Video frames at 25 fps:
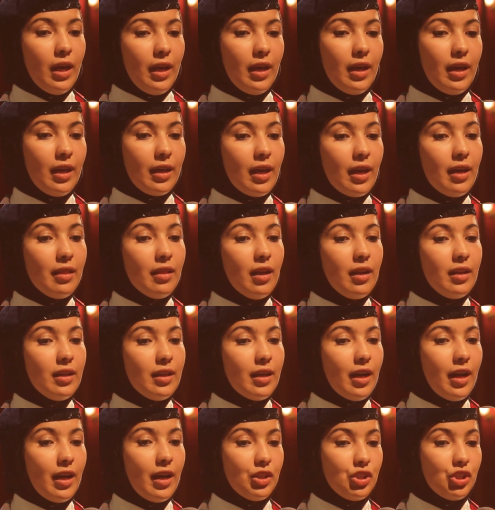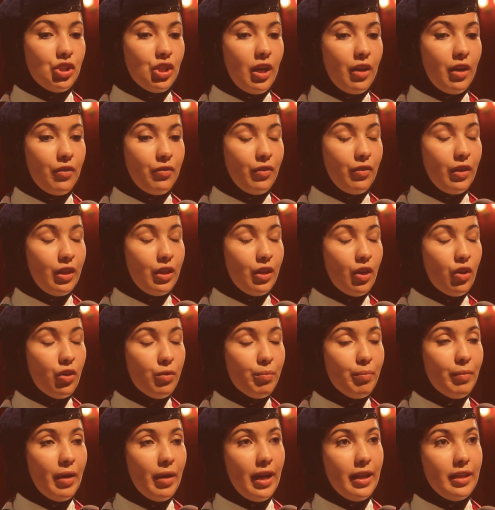آه، كان لي الشرف
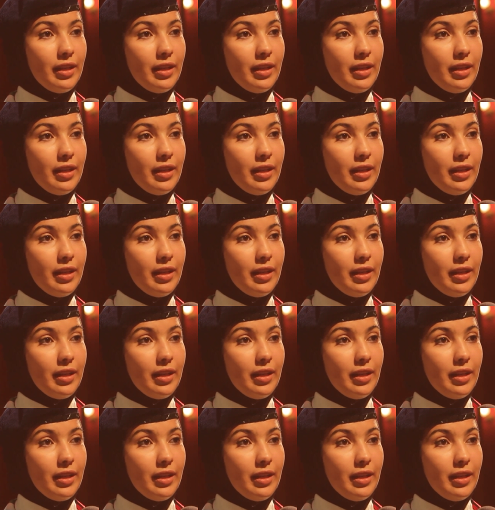اليوم